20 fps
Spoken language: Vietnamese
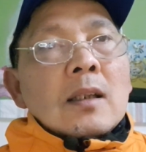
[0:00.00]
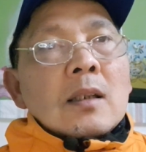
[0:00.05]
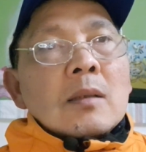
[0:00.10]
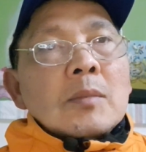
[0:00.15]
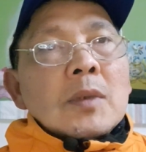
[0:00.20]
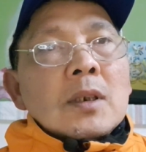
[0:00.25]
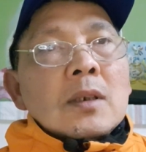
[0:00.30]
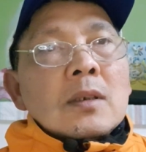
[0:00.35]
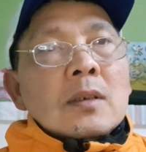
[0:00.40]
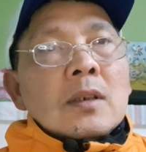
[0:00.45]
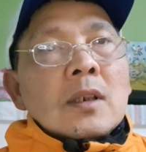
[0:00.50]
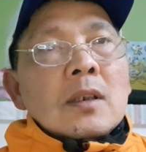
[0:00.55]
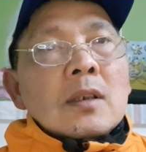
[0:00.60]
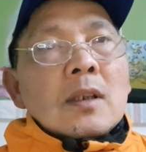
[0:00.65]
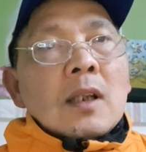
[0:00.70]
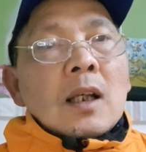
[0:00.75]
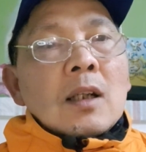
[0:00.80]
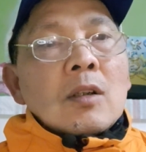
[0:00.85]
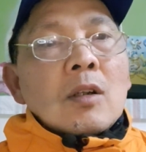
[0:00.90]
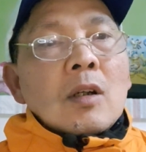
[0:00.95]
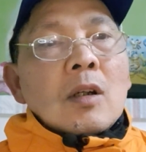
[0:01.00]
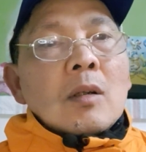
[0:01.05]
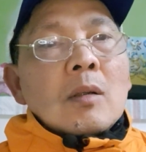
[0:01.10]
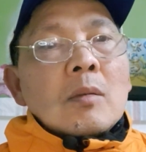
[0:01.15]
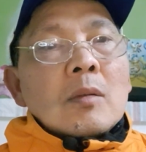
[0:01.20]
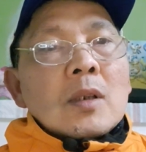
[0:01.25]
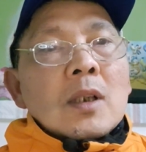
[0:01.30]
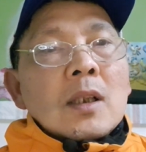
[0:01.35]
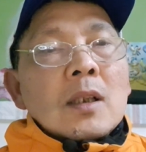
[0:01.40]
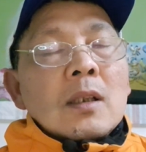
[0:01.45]
ở bên Đức là
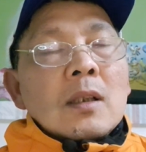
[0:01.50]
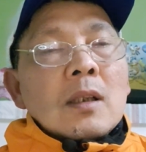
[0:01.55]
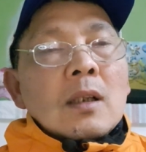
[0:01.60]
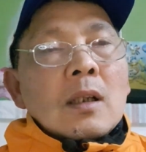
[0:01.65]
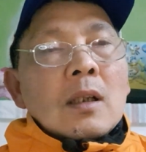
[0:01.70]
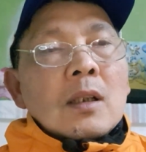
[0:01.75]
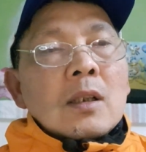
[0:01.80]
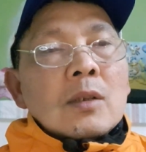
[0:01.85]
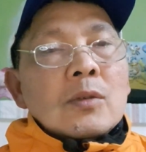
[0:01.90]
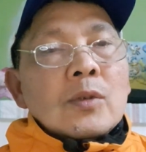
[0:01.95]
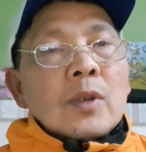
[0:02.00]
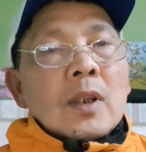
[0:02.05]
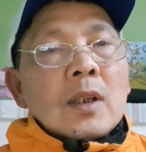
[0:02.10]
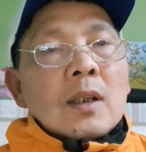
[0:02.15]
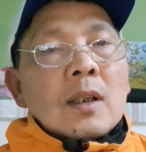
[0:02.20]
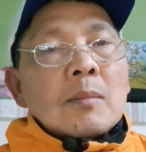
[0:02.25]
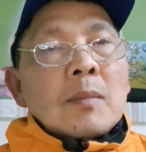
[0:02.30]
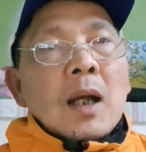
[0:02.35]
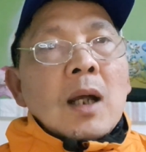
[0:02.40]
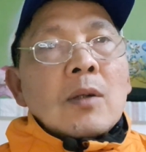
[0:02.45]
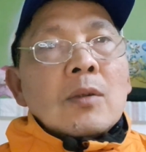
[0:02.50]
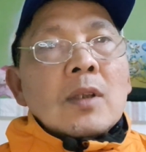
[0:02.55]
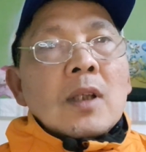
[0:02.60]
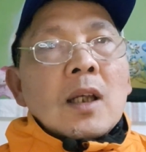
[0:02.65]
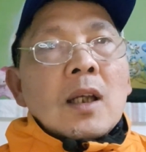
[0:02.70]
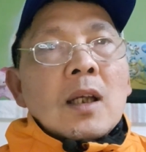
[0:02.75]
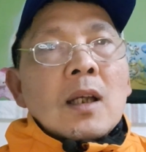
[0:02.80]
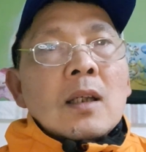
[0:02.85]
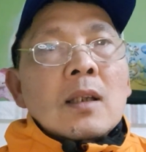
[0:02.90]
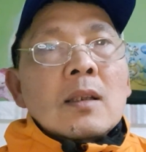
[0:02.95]
có cái uh, chuyện là bảo
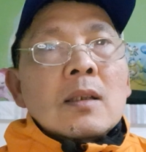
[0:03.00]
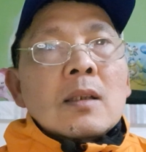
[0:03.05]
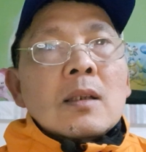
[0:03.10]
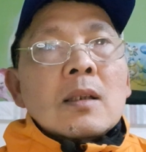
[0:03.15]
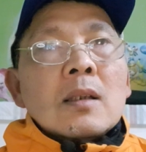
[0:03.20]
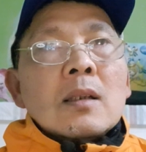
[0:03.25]
vệ